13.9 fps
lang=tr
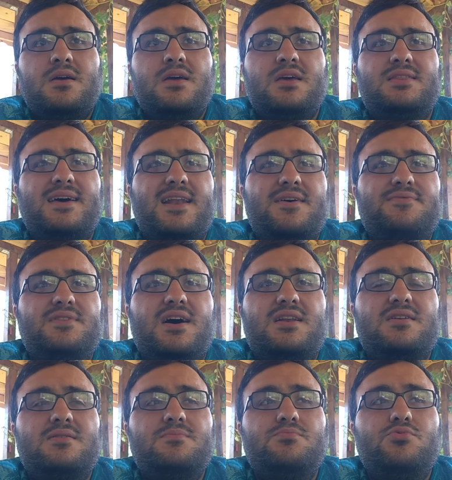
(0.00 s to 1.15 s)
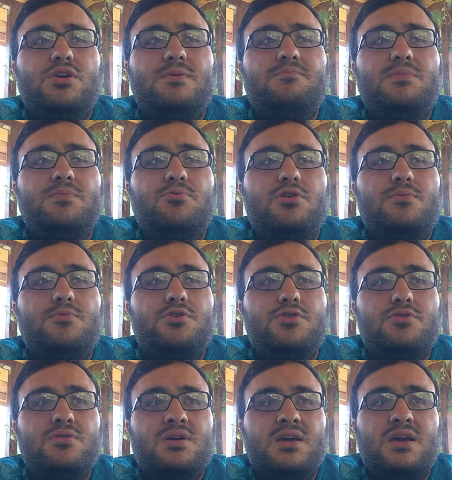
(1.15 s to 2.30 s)
E, taraftarın mühim bir
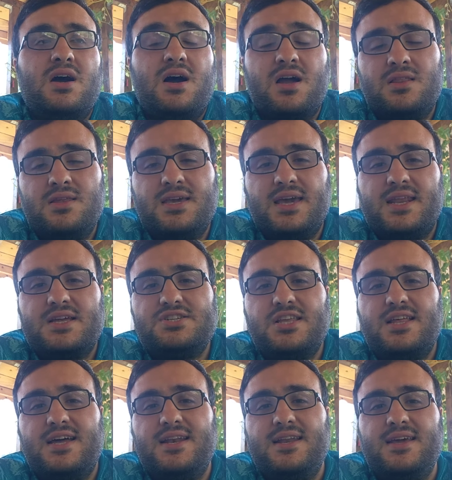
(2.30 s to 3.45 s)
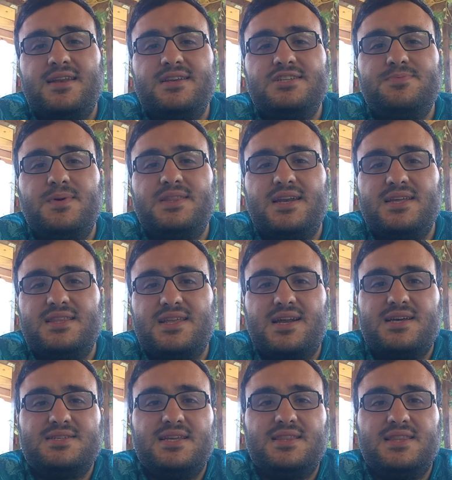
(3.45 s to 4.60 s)
bölümünün e, haklı gerekçelerle nispeten
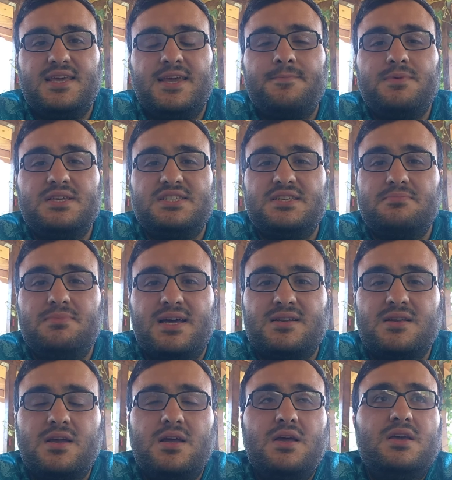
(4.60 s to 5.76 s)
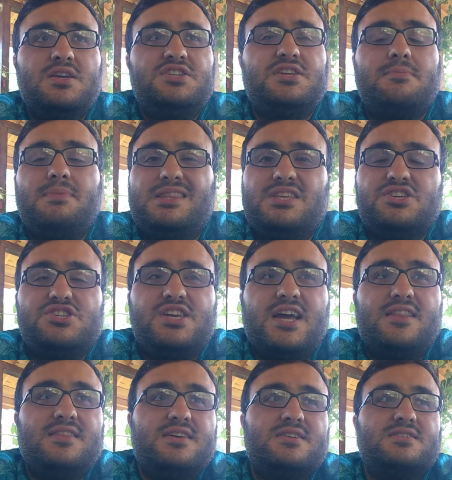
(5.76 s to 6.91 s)
itiraz ettiği isimler işte Metin
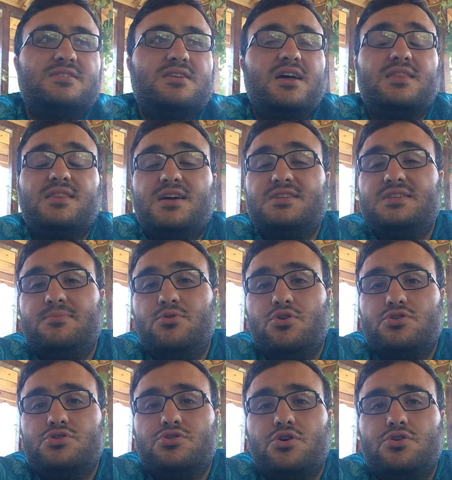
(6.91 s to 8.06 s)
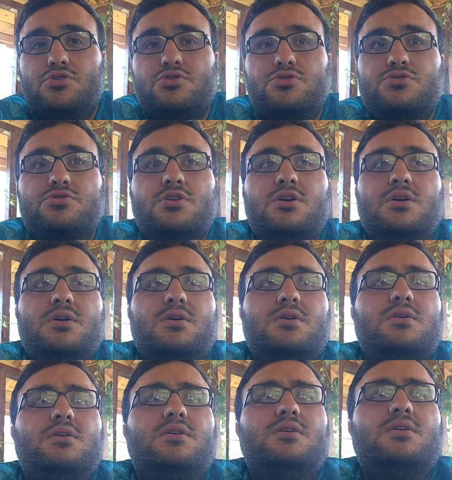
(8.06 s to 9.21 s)
Şendir, hatta Semih Özsoy'dur.
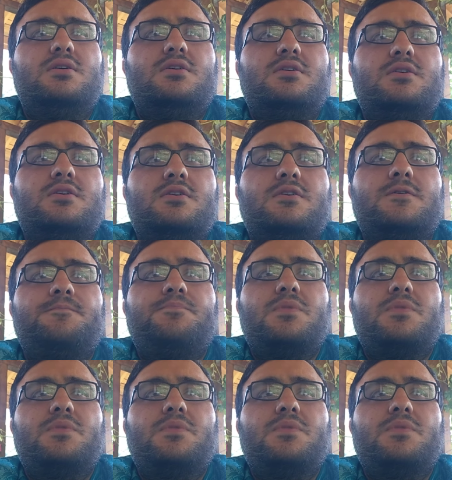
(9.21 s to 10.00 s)
Ee,